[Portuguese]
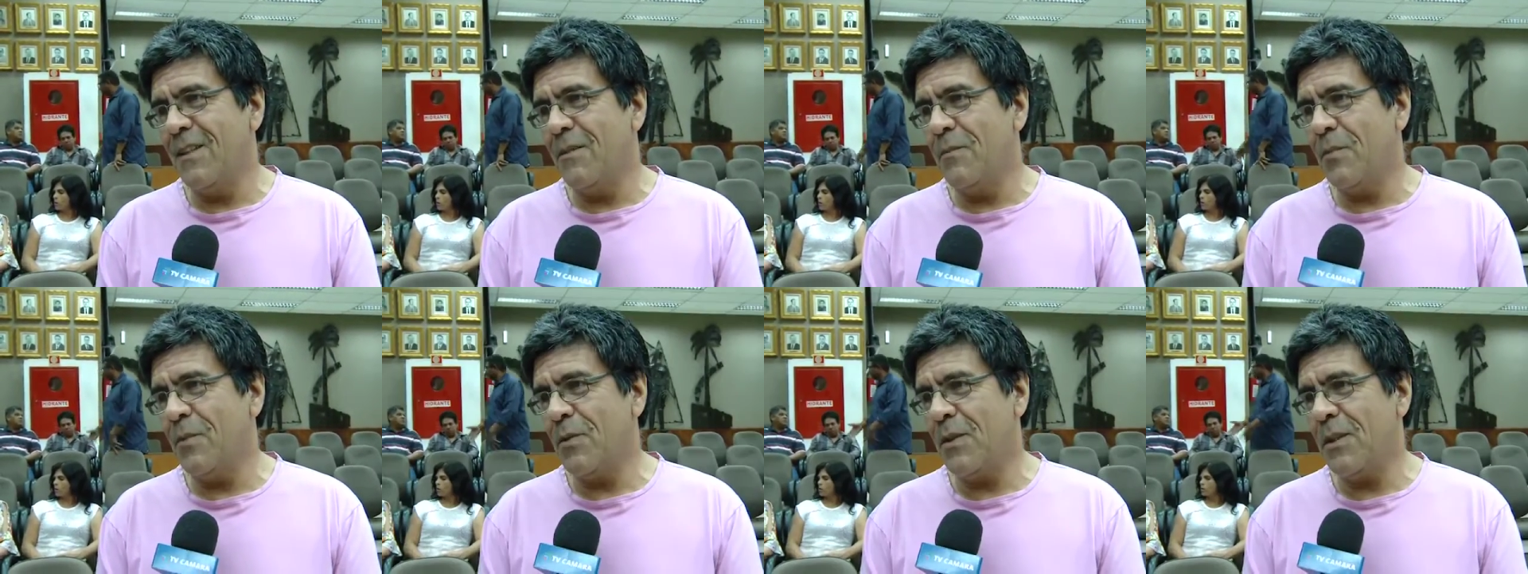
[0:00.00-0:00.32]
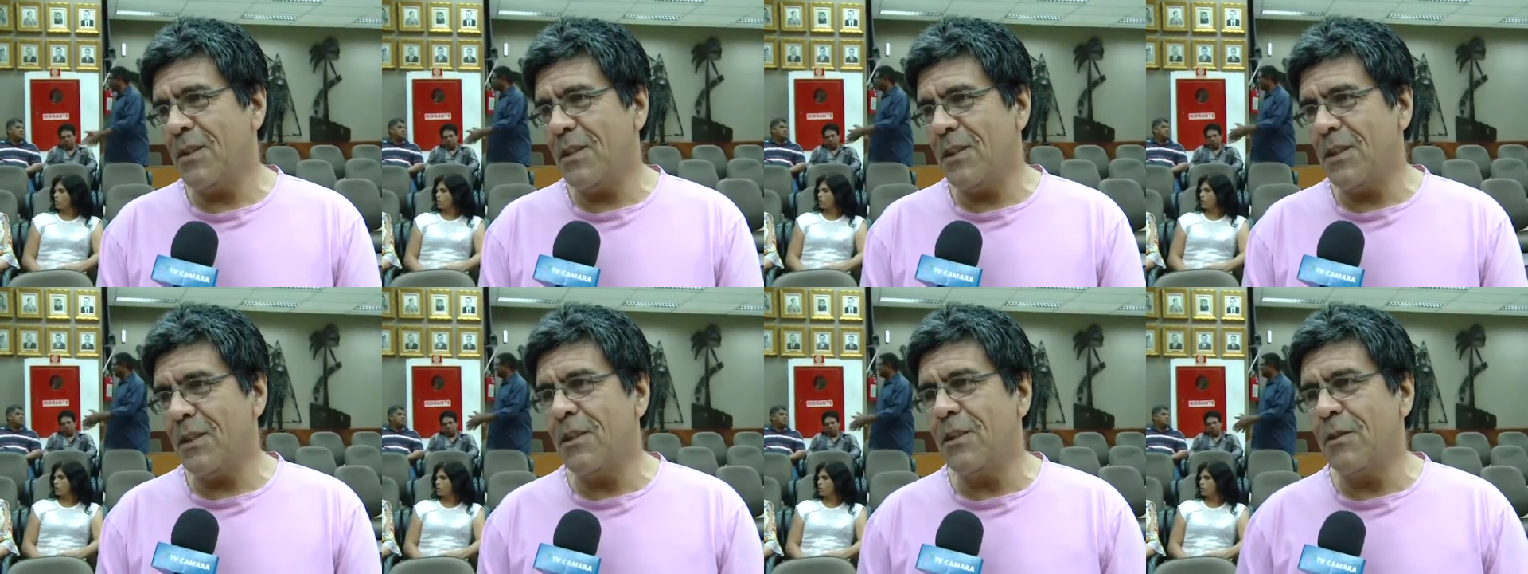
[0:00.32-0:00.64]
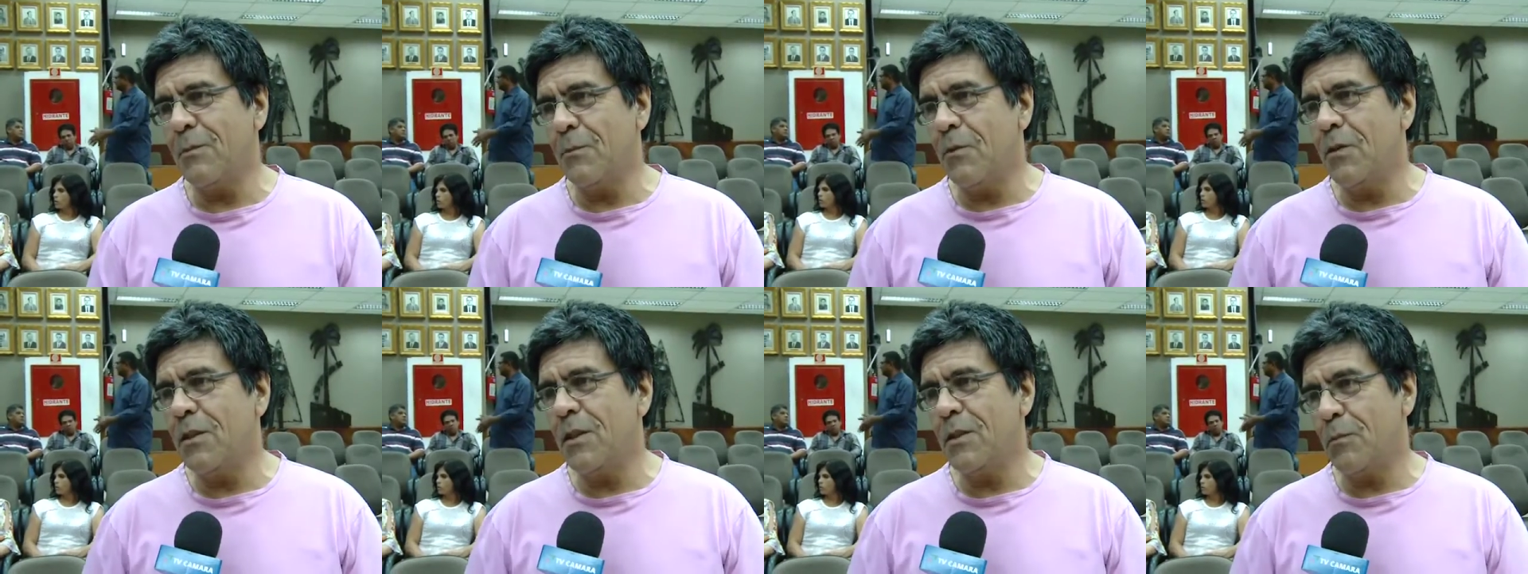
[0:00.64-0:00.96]
porque
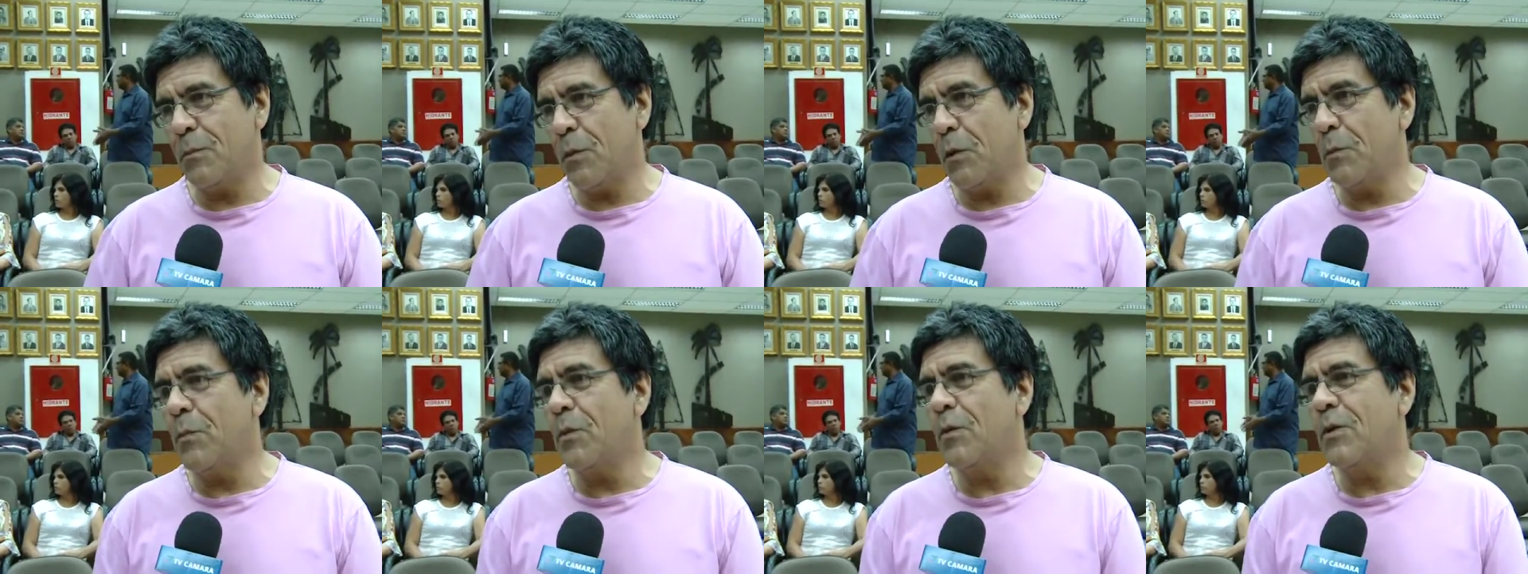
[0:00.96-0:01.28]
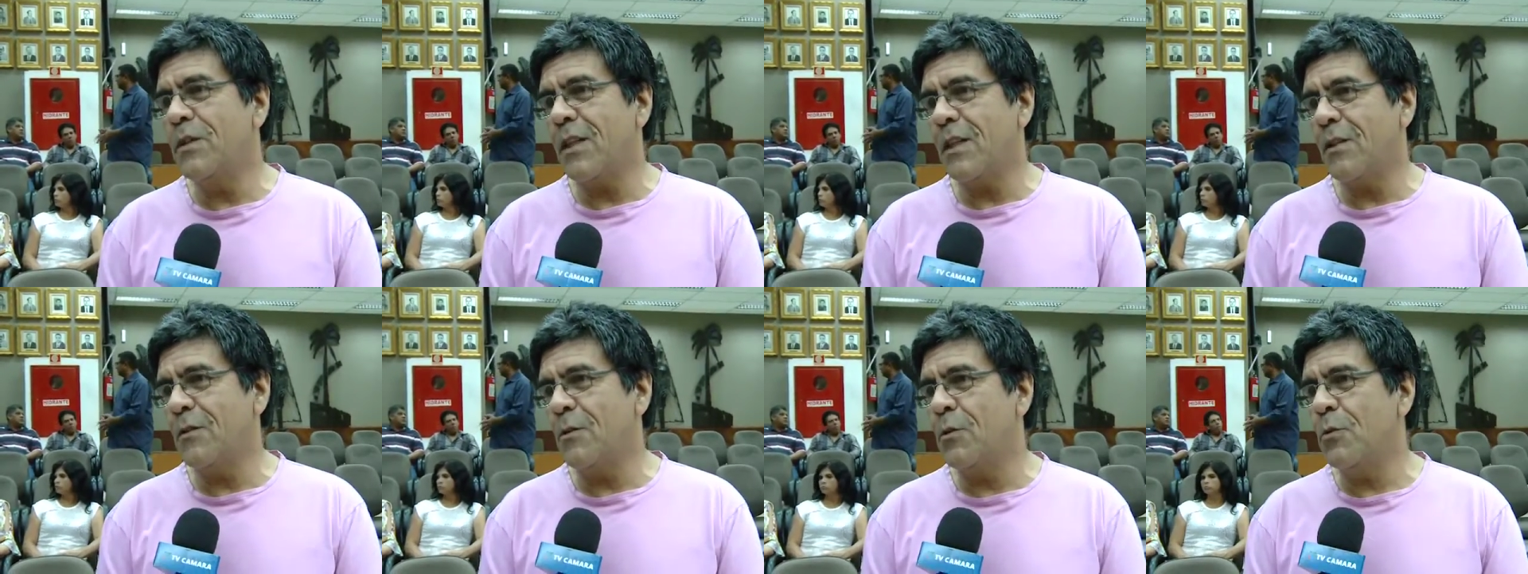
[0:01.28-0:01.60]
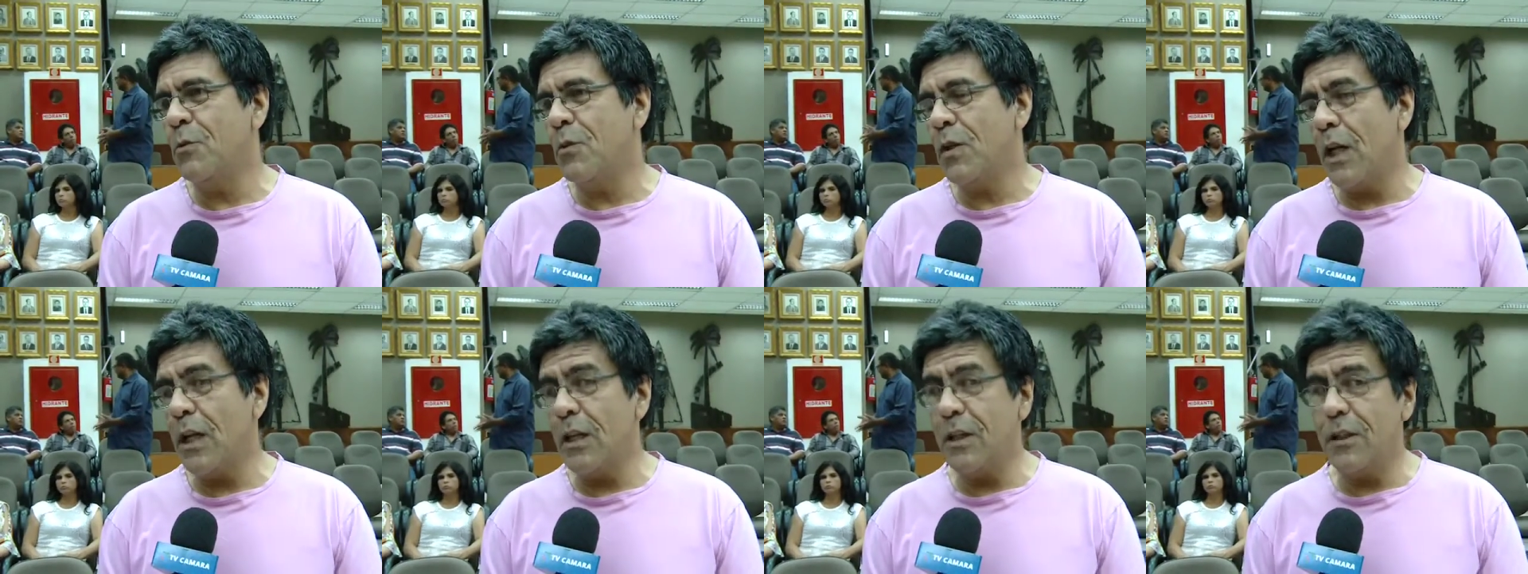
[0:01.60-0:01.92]
existem muitas propostas
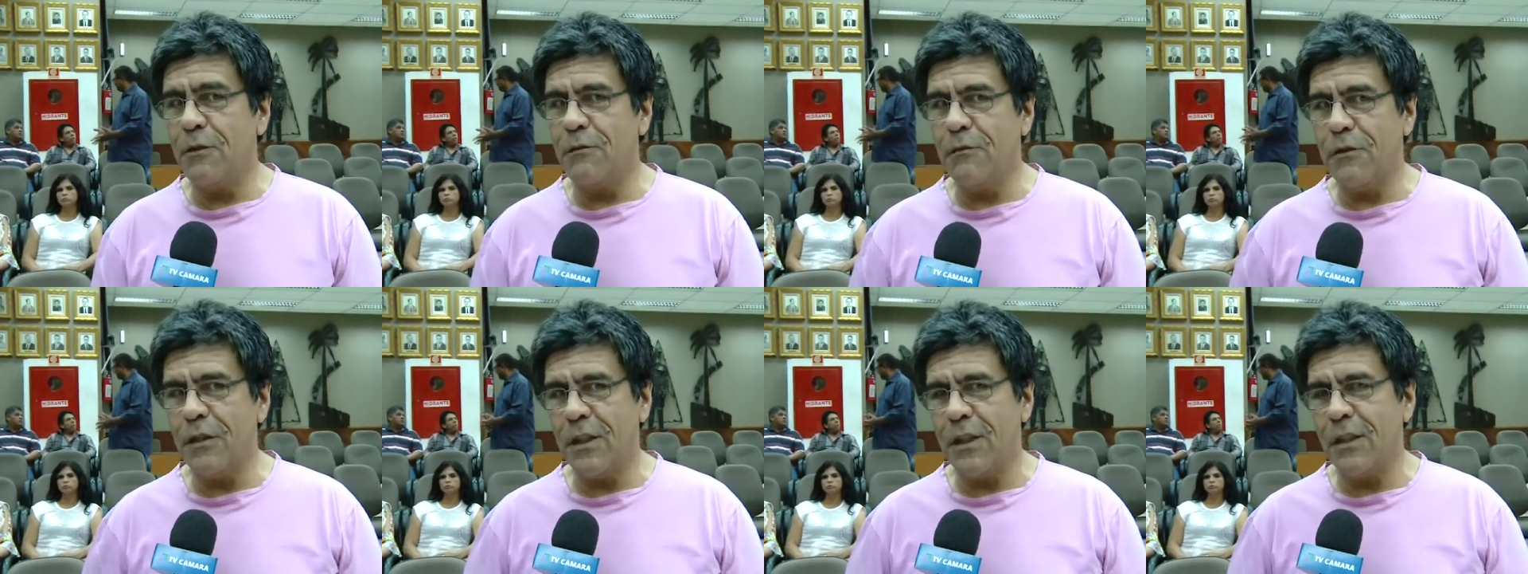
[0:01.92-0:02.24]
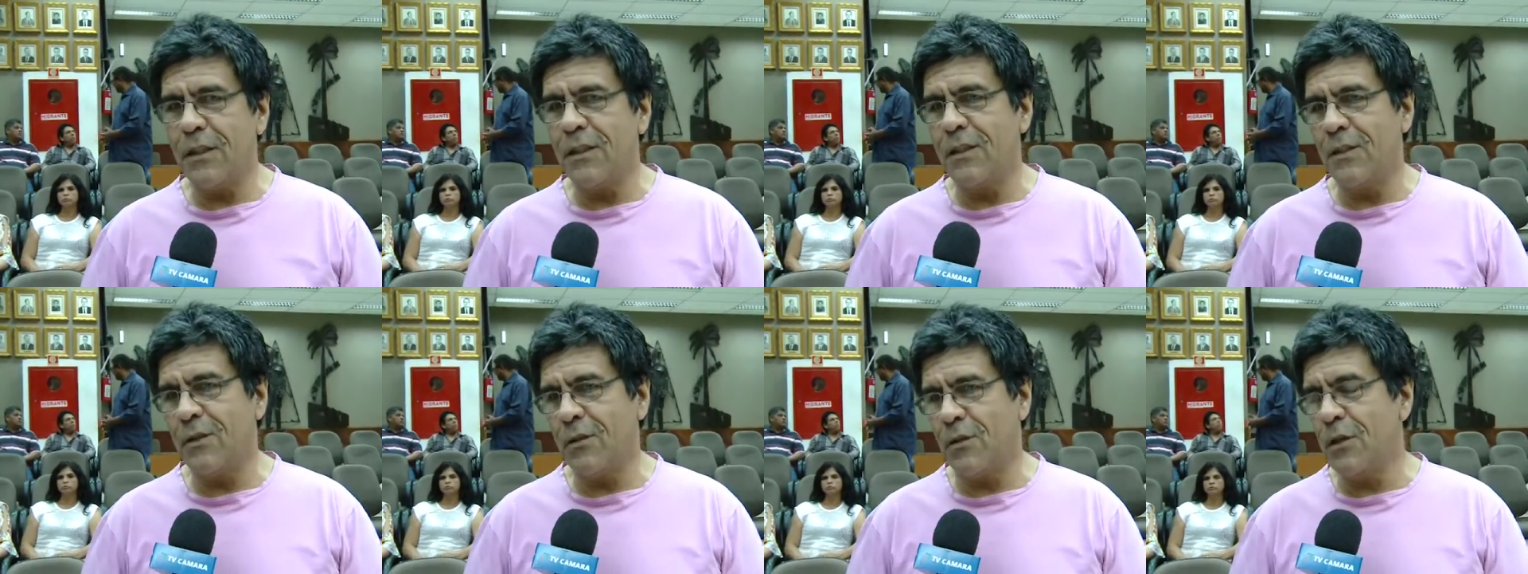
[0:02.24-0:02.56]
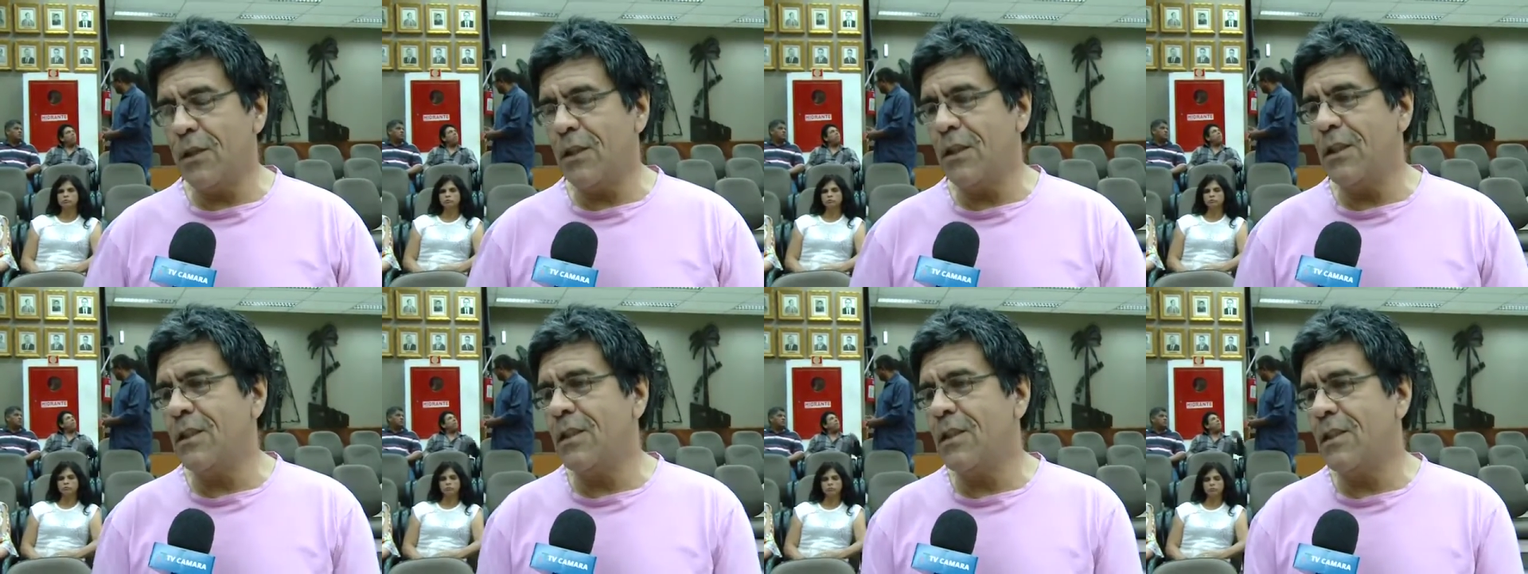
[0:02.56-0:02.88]
culturais de diferentes
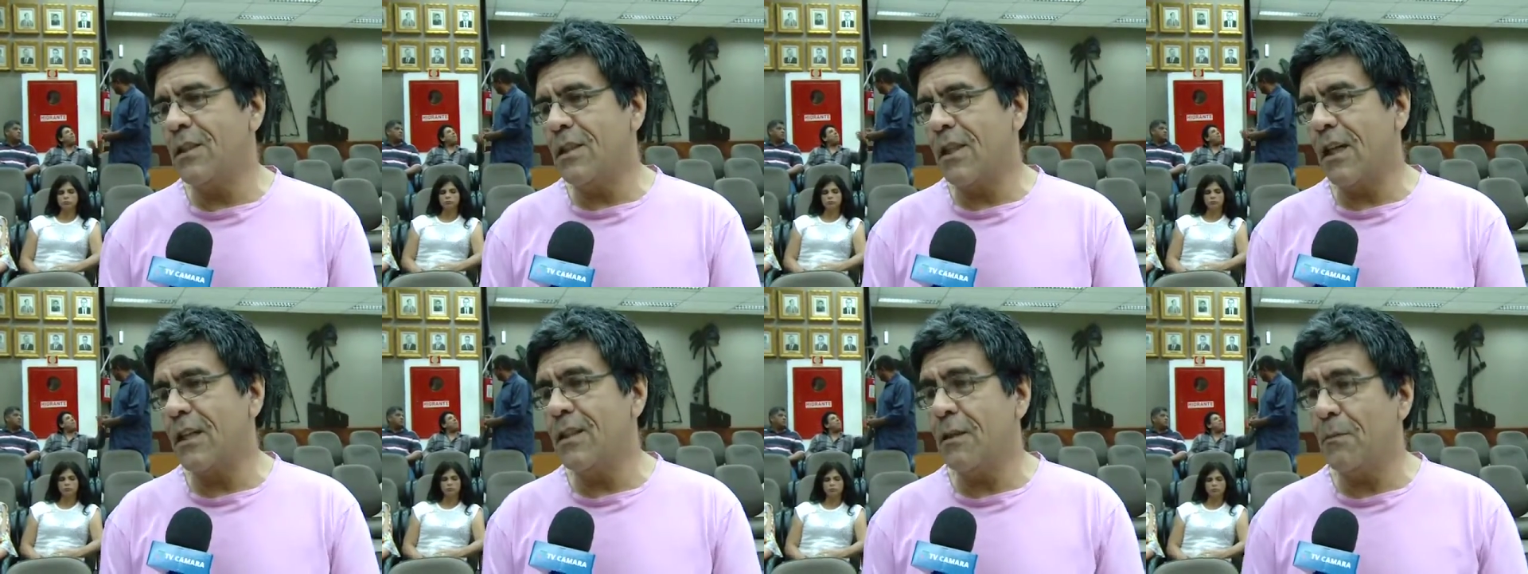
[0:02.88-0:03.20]
origens,